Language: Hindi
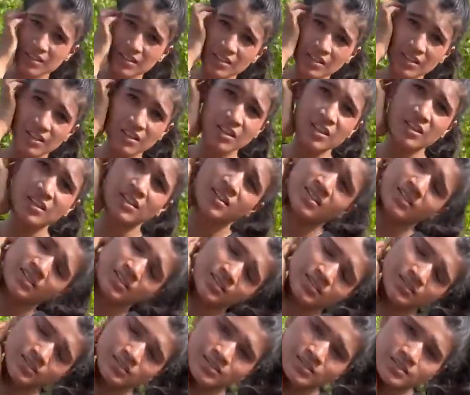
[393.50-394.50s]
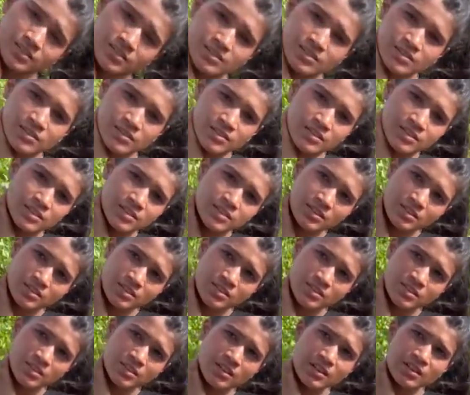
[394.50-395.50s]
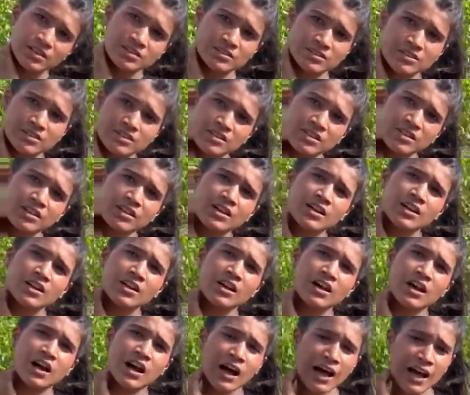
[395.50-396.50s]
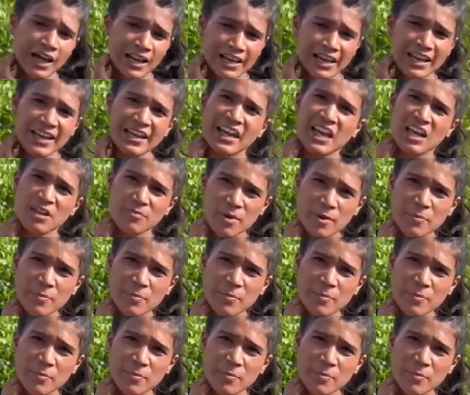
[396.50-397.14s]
पाँच सौ रूपये में बन जाओ घोड़ी बन जाओ आधे घंटे के लिए बन जाओ बस हाँ, पे